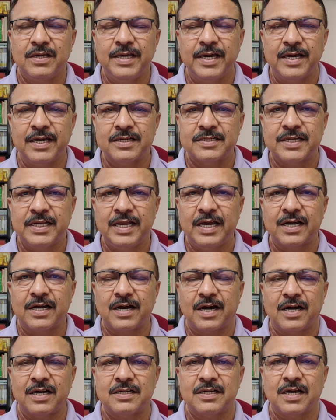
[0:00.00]
ये इसलिए
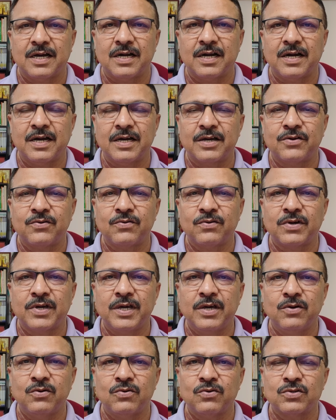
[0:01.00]
कहा जा रहा है
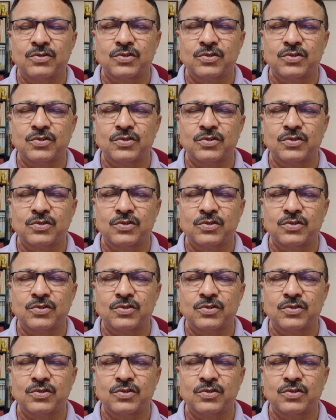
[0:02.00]
क्योंकि